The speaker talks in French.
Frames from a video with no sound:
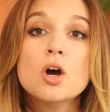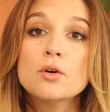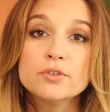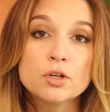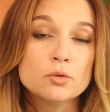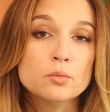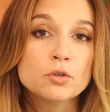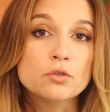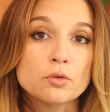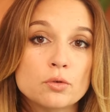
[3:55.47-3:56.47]

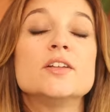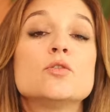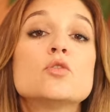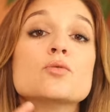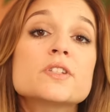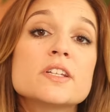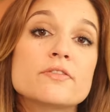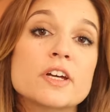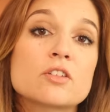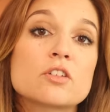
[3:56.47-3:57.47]
environnementaux, et tous ces
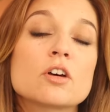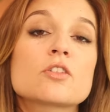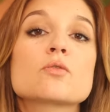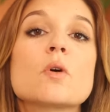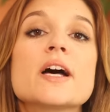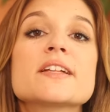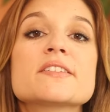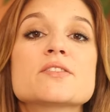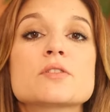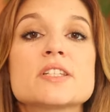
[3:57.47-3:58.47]
facteurs sont
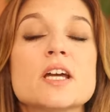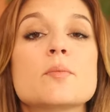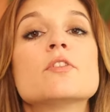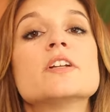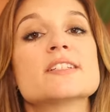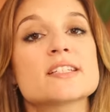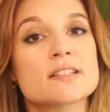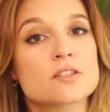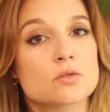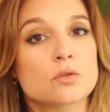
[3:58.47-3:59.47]
indissociables les uns
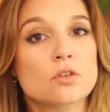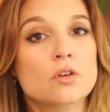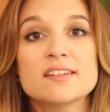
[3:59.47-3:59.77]
des autres.